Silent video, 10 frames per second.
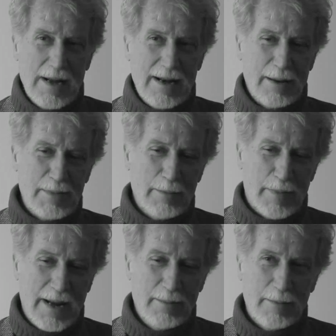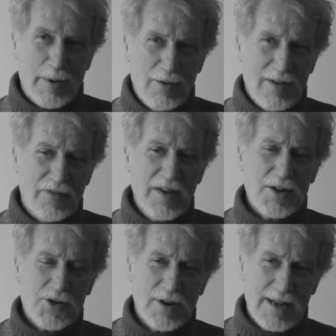la mia prima prova
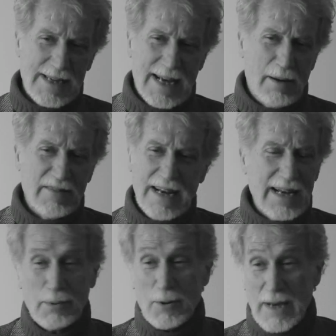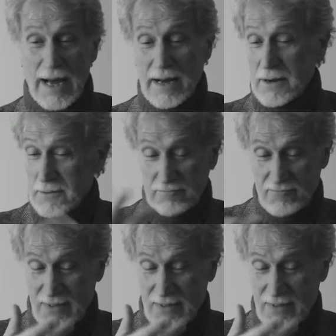fiction che si chiamava Il Libro Bianco,